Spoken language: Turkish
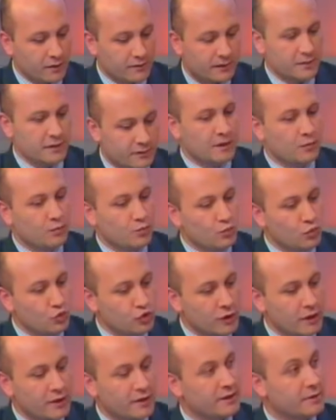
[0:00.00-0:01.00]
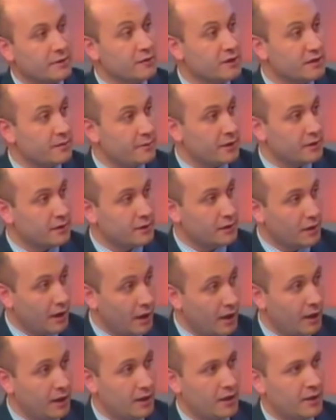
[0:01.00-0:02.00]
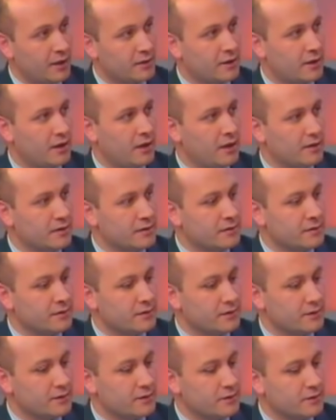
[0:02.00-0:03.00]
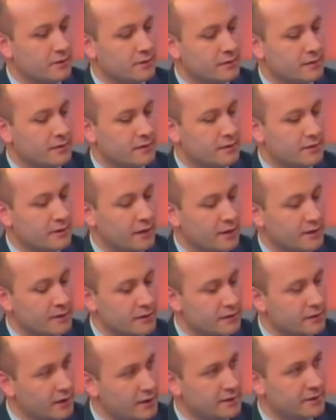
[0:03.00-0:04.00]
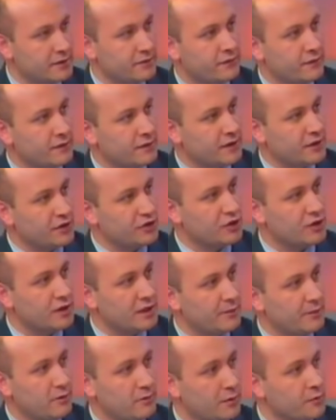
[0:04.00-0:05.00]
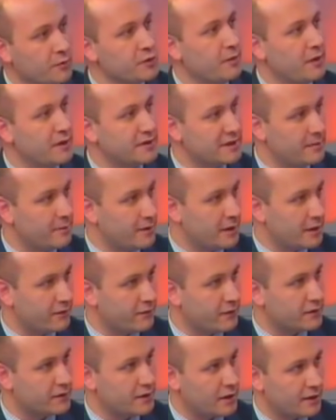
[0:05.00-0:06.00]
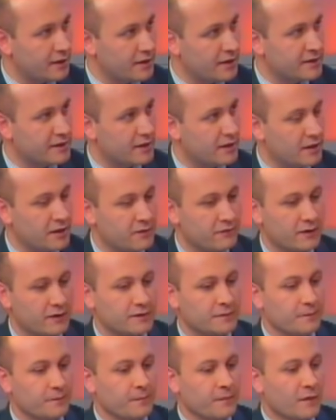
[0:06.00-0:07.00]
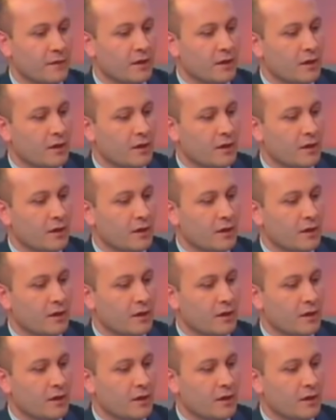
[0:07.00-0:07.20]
Artı Müzelerimizde bakın hala daha e, tes, tasnifi, tescil yapılmamış malzemeler var, tarihi eserler var.